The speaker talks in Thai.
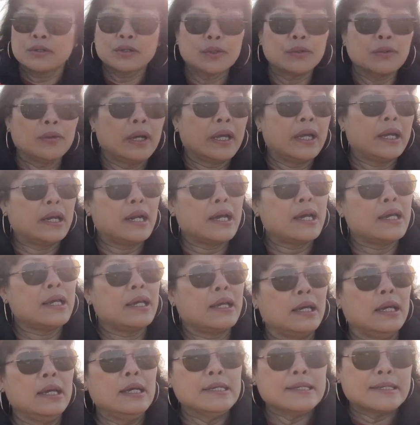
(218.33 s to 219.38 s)
สู่ให้ได้
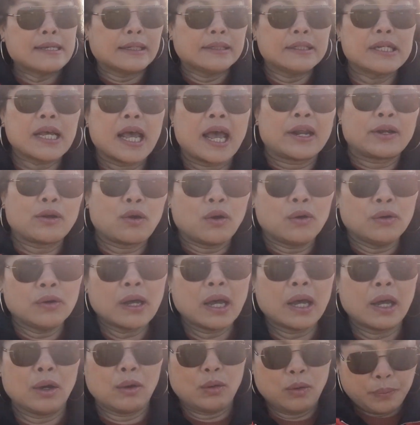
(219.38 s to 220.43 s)
สัญชาติของ
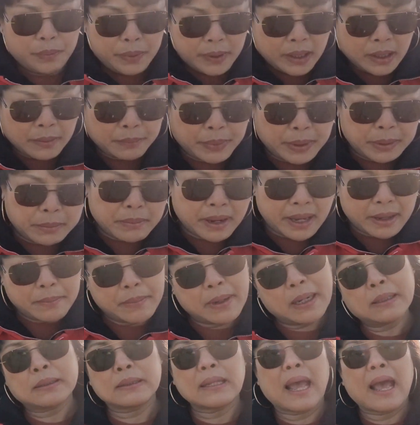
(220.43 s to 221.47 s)
เขาเพื่อเป็นใบ
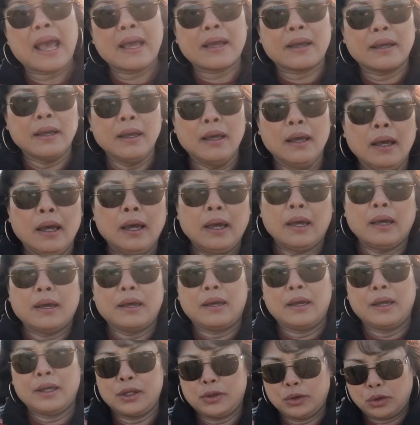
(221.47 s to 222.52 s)
เบิกทาง
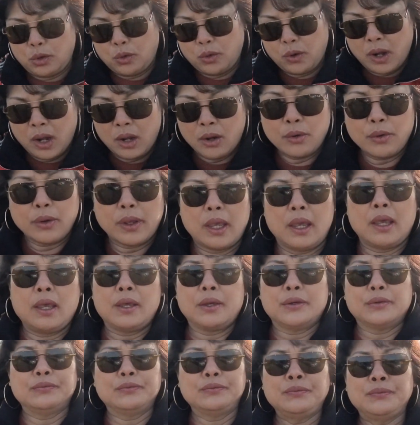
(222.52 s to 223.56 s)
ให้โตเฮาเอง
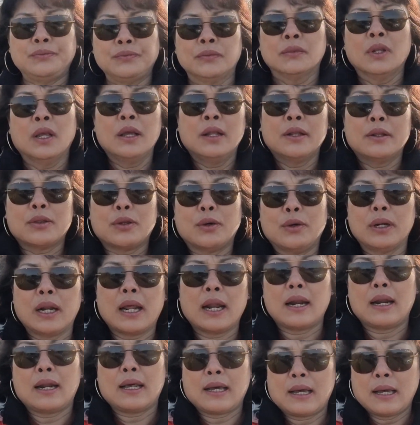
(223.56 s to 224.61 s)
ตัวนั่
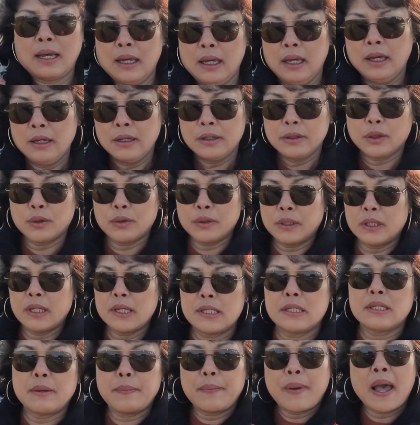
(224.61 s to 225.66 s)
นแหละตัวที่
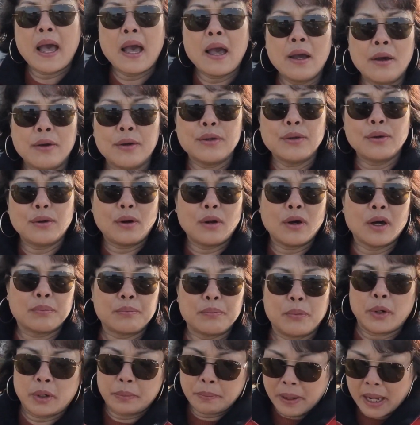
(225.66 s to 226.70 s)
สิบห้าเฮาอยู่หลอด
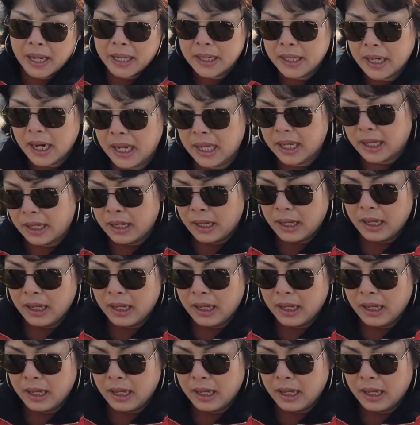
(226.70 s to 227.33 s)
ปลอดภัยได้